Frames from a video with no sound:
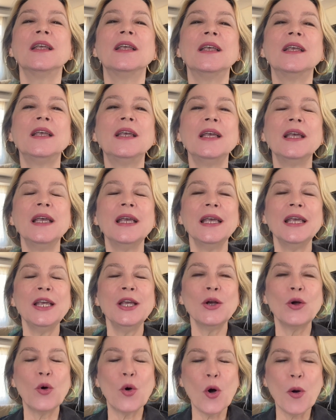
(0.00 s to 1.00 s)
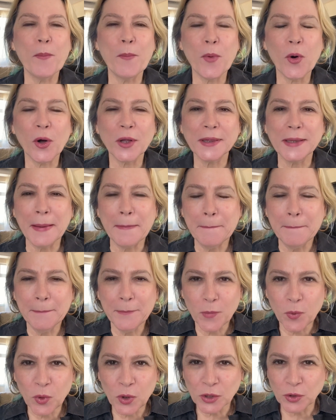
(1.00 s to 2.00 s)
que incomoda
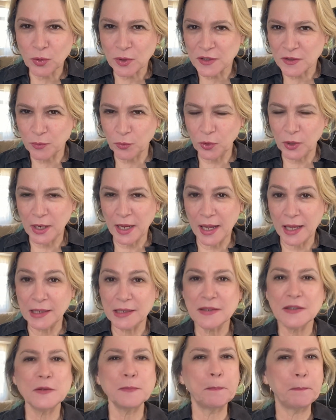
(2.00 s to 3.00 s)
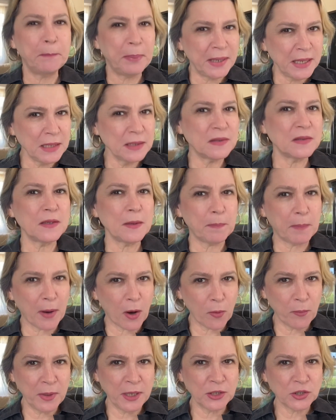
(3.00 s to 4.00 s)
muito as mulheres,
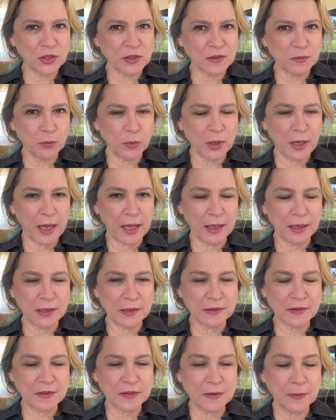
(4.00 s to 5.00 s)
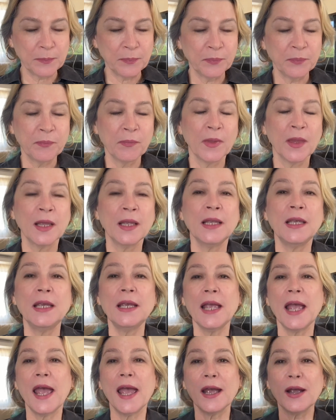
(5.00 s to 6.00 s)
principalmente as mulheres,
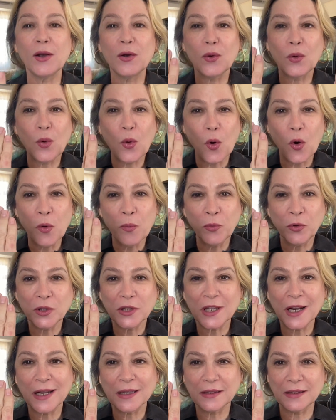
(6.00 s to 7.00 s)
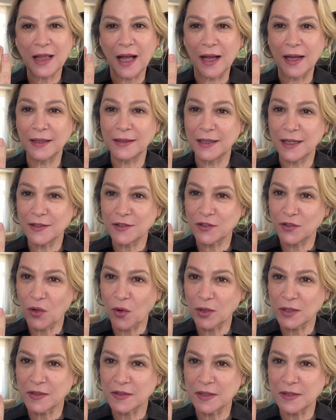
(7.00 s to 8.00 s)
que é como tratar das
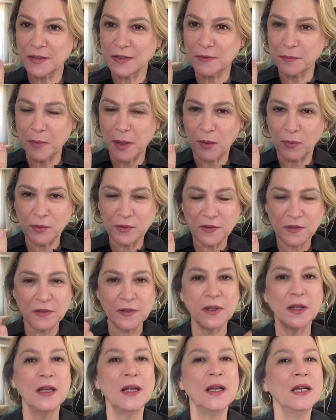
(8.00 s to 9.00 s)
nossas mãos.